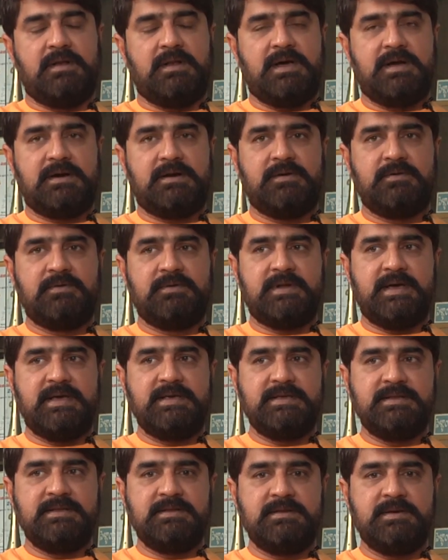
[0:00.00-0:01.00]
లాక్డౌన్
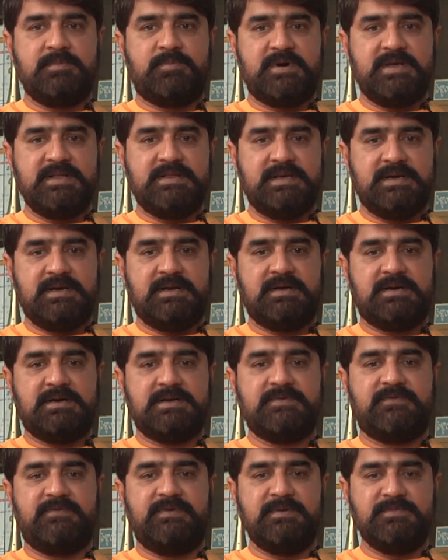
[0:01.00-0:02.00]
అయ్యింది ఎప్పుడైతే
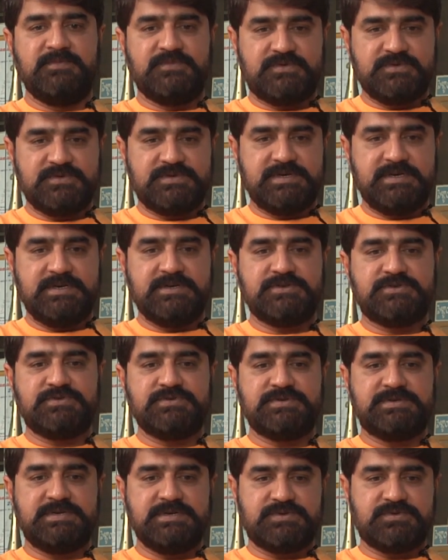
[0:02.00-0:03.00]
కనుక ఫిల్మ్స్
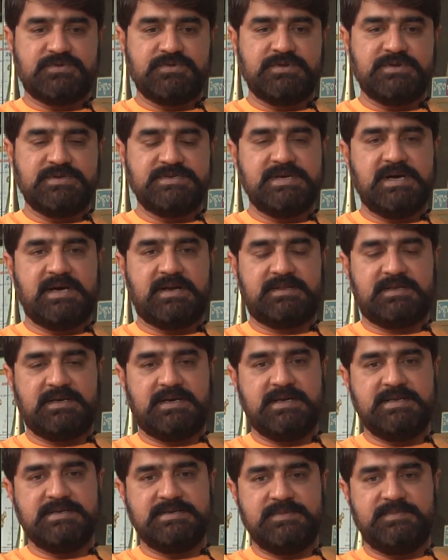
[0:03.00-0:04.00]
చేయొచ్చు చేసుకుందాం
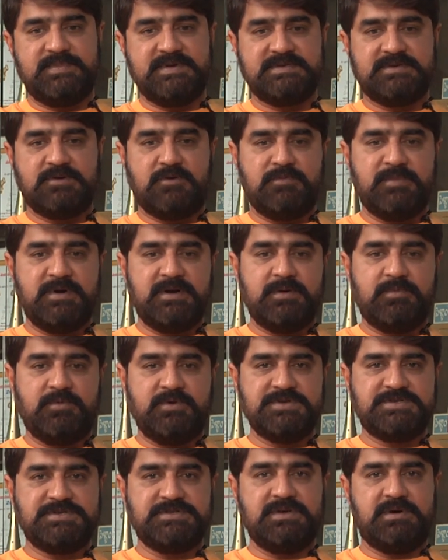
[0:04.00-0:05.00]
జాగ్రత్తగా అని చెప్పేసి గవర్నమెంట్
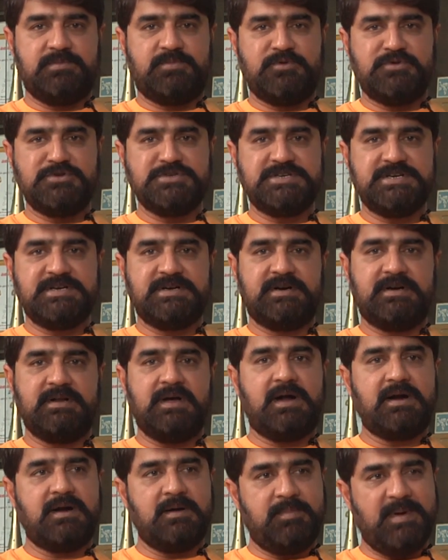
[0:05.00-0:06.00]
ఎప్పుడు ఇచ్చిందో అప్పటి నుంచి
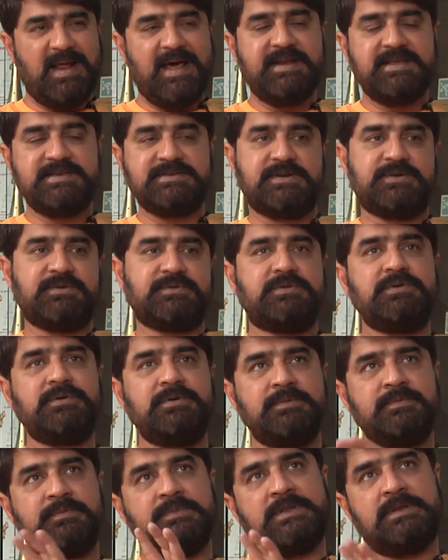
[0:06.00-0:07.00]
ఏంటంటే అట్లా ప్లానింగ్ జరుగుతూ
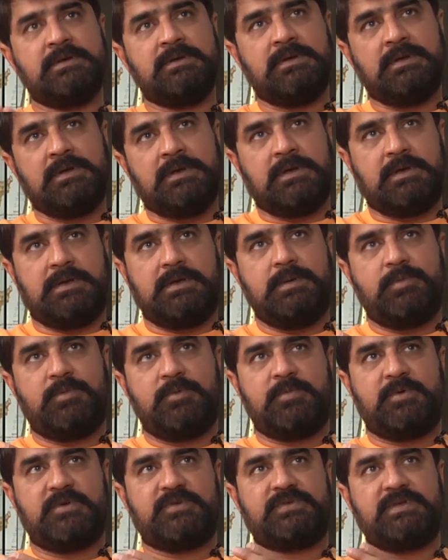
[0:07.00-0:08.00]

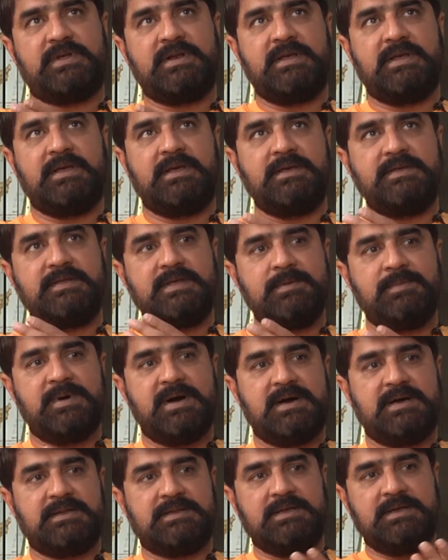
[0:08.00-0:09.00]
ఇప్పుడు ప్రస్తుతానికి ఇదే
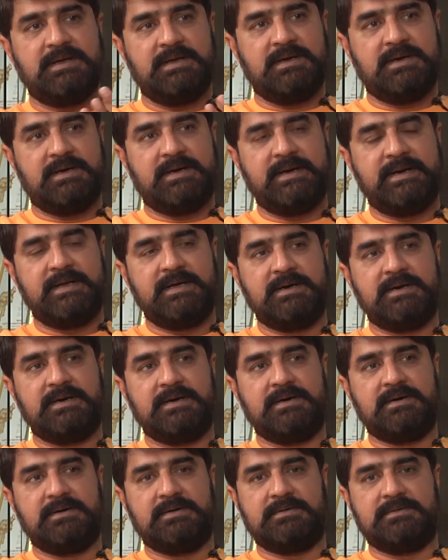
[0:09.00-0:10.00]
మా కథ అండ్
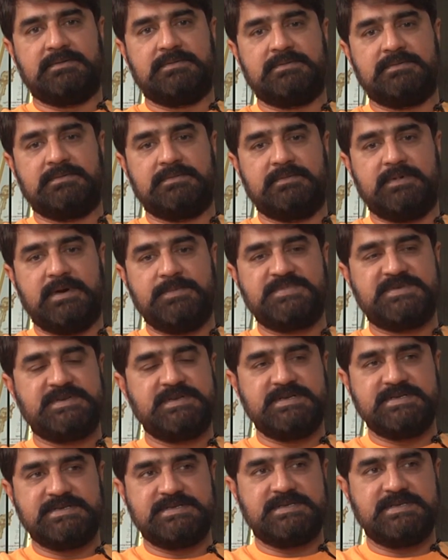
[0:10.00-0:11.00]
వెబ్ uh,
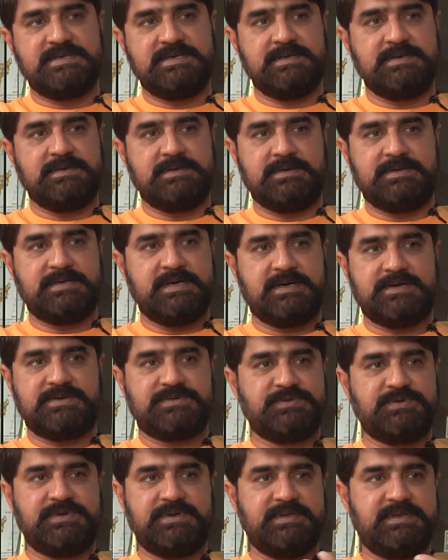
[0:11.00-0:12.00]
సిరీస్ది
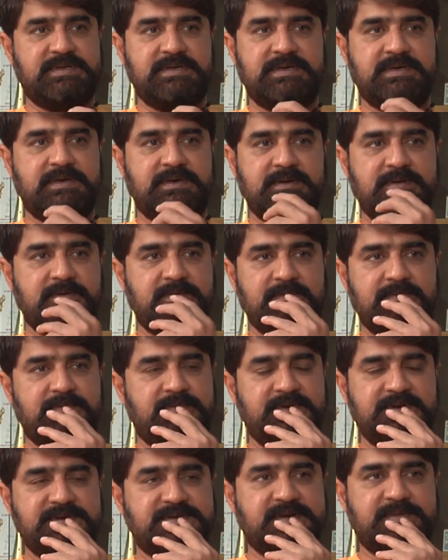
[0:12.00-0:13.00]
శేఖర్ సూరిది
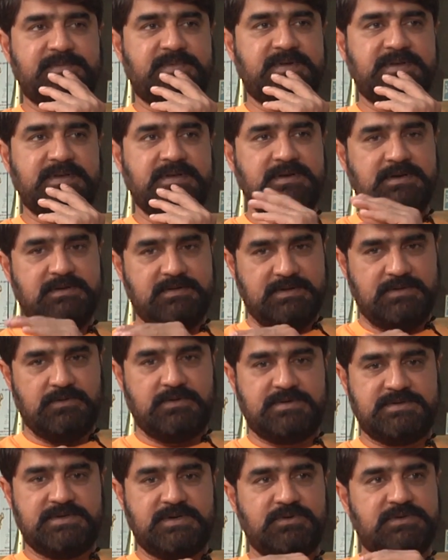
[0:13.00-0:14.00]
ఫినిష్ అయిపోయింది ఇంకా
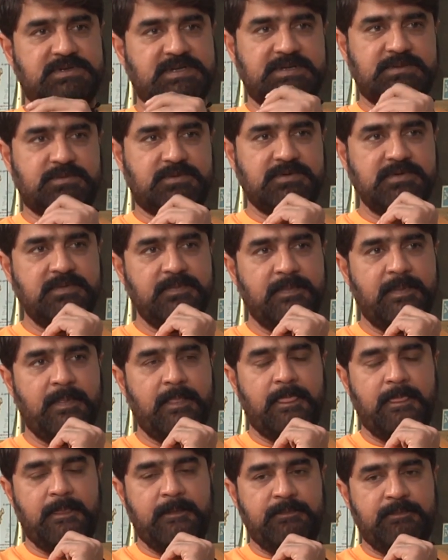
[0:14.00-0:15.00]
ఇది ఒక జరుగుతుంది ఇప్పుడు
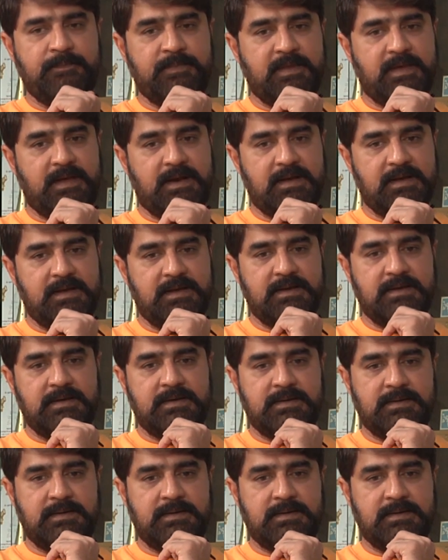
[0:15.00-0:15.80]
అలాగే